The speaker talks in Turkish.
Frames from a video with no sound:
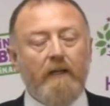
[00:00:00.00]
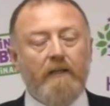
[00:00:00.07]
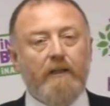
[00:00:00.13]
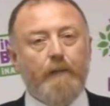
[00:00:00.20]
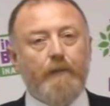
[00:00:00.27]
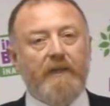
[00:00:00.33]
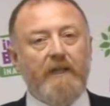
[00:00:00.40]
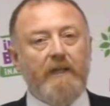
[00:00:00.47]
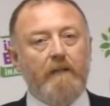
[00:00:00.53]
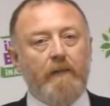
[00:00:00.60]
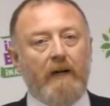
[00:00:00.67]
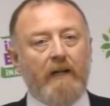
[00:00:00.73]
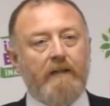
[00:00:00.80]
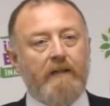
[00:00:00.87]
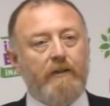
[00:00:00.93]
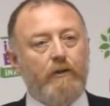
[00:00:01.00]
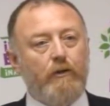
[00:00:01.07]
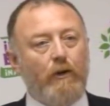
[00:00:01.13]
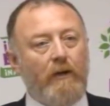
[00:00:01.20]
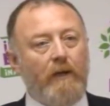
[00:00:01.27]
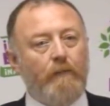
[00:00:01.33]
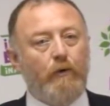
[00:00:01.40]
Tıpkı 26.
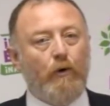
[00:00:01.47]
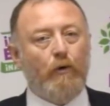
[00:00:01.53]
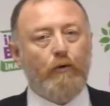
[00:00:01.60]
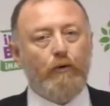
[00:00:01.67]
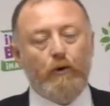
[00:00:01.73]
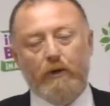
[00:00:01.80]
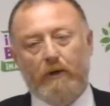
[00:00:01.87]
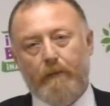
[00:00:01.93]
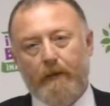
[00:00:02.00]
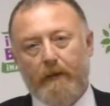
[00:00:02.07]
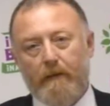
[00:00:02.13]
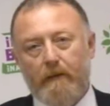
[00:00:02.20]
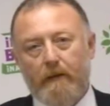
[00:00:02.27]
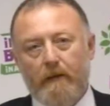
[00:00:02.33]
dönemde olduğu gibi.